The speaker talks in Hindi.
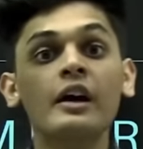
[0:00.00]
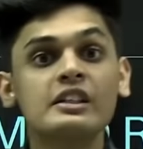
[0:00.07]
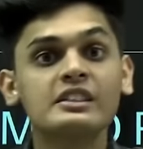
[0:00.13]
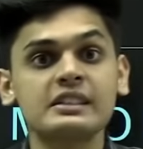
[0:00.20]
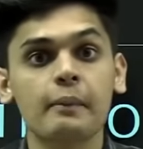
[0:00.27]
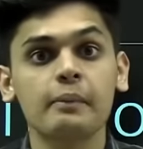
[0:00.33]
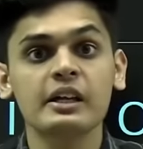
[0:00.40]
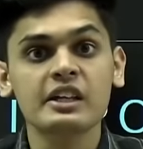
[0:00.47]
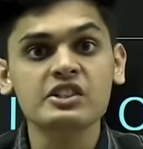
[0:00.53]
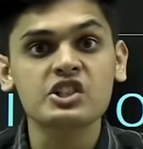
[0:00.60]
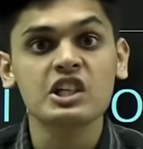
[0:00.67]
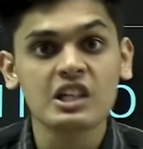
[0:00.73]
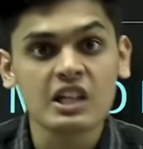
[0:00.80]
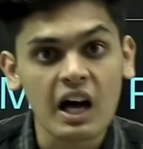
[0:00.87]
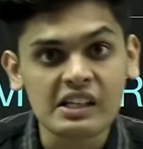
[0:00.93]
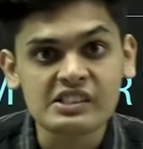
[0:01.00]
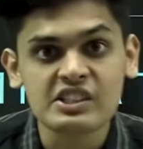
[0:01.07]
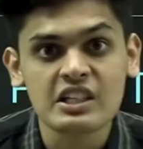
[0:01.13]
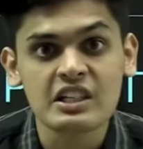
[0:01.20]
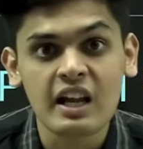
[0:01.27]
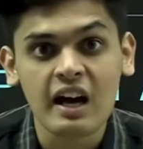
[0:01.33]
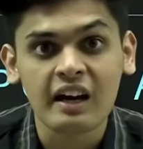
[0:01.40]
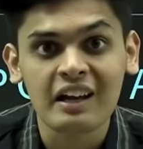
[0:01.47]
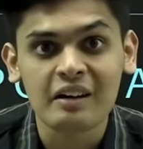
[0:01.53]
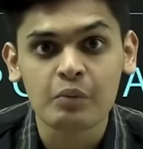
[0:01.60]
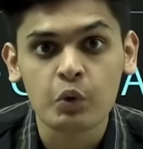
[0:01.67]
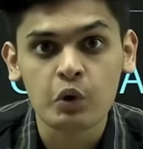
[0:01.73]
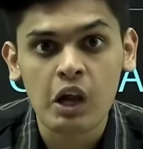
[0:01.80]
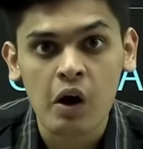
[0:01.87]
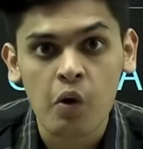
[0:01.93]
सबने चिल्ला चिल्ला कर
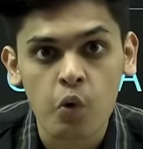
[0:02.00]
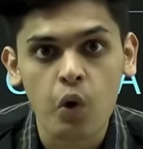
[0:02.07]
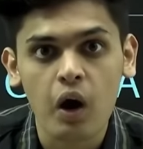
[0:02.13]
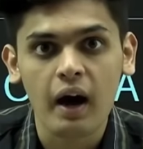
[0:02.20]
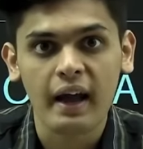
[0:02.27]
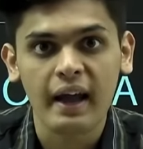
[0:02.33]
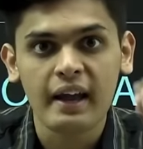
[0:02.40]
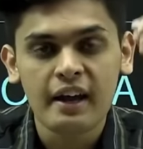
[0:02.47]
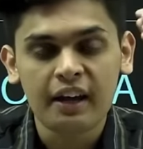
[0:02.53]
बोला हुआ है